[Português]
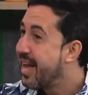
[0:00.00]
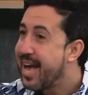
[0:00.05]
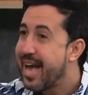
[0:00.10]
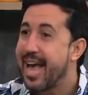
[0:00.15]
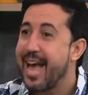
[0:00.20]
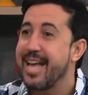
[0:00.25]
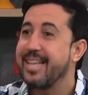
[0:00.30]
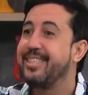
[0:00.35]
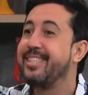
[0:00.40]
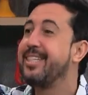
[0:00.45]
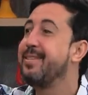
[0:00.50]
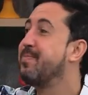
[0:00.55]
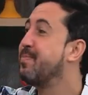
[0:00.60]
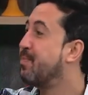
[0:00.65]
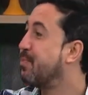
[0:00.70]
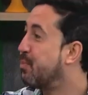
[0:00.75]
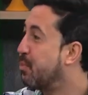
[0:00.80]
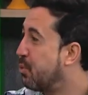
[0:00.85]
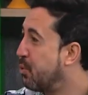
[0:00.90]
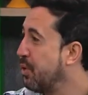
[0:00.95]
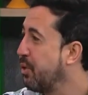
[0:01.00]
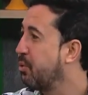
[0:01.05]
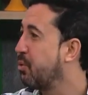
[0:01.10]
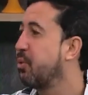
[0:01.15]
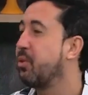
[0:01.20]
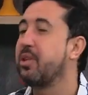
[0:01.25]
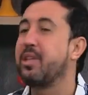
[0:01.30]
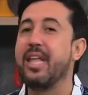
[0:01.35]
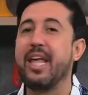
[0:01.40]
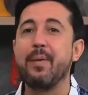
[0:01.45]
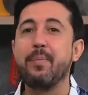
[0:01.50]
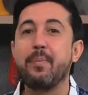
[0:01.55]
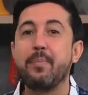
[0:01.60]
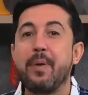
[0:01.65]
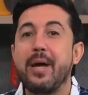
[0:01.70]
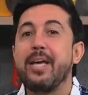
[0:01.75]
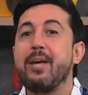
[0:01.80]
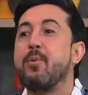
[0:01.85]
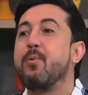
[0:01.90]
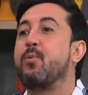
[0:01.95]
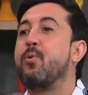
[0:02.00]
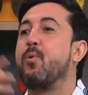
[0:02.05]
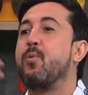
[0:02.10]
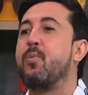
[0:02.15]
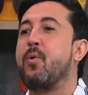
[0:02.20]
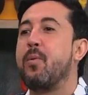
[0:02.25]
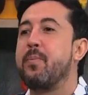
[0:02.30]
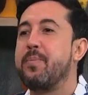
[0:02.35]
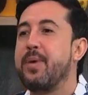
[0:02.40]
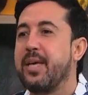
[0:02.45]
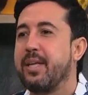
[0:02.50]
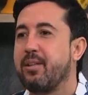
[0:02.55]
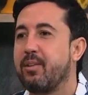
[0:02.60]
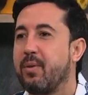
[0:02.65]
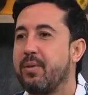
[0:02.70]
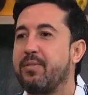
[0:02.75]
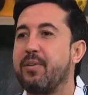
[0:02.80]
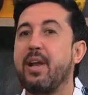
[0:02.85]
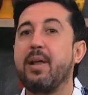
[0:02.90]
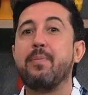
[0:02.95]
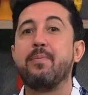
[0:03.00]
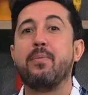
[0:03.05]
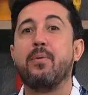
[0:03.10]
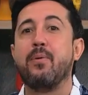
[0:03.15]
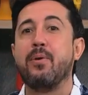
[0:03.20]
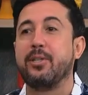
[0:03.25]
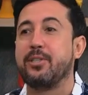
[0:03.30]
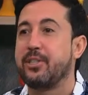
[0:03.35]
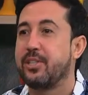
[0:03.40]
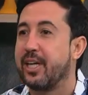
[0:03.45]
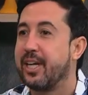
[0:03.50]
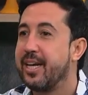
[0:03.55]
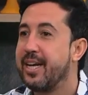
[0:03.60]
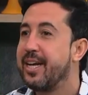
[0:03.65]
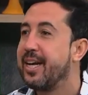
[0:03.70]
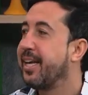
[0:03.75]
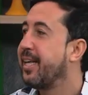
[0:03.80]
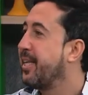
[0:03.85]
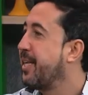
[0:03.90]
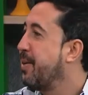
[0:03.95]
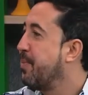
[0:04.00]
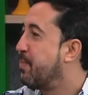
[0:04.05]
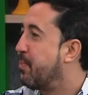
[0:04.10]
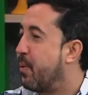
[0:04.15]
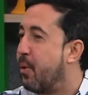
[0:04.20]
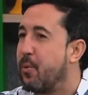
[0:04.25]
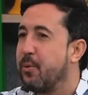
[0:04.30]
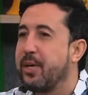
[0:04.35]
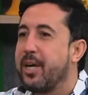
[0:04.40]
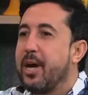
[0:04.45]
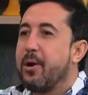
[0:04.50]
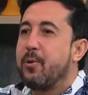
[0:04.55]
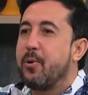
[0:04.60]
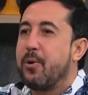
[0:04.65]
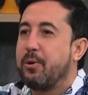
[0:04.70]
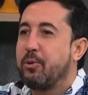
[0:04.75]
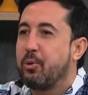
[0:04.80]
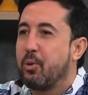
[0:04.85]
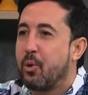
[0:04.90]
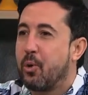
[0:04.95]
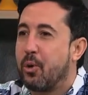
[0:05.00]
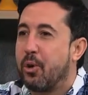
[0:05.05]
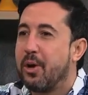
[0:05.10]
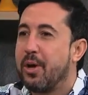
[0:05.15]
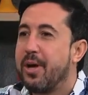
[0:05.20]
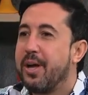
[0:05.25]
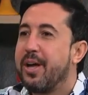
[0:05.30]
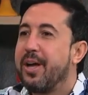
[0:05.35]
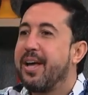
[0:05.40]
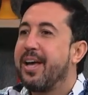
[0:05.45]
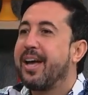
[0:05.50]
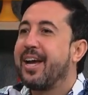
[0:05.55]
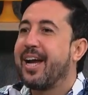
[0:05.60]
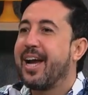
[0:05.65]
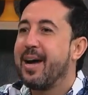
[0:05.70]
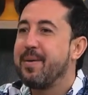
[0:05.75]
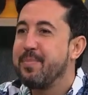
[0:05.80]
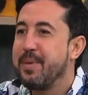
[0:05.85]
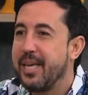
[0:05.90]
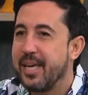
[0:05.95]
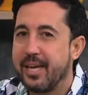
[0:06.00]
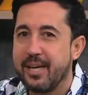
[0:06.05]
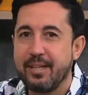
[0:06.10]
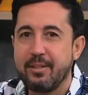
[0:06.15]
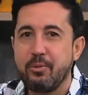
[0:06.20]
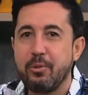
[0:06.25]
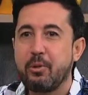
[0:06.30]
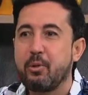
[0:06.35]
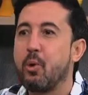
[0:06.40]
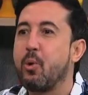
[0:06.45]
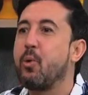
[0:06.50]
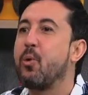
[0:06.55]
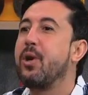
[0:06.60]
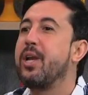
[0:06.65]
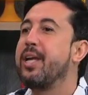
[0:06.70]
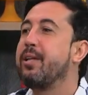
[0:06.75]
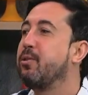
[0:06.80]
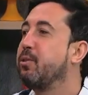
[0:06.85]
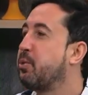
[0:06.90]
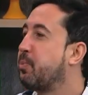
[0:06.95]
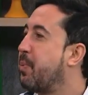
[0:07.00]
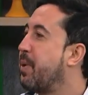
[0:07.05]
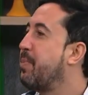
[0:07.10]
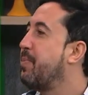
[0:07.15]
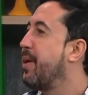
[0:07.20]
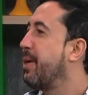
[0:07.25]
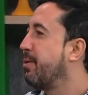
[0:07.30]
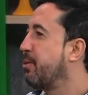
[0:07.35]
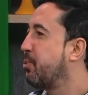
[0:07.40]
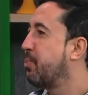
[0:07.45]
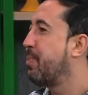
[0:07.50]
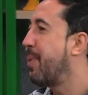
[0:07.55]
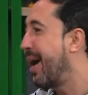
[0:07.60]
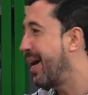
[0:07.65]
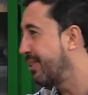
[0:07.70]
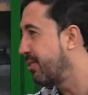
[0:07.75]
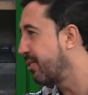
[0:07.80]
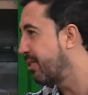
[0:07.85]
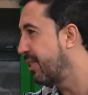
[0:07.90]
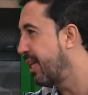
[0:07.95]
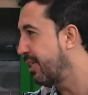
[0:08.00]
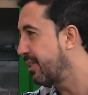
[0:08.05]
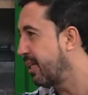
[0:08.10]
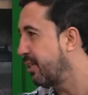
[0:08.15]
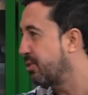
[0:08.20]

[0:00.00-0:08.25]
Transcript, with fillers: é de muito tempo para em algum momento eu falar, poxa, que bom que agora eu estou caminhando Sim. e estou colhendo os primeiros passos Exato. dessa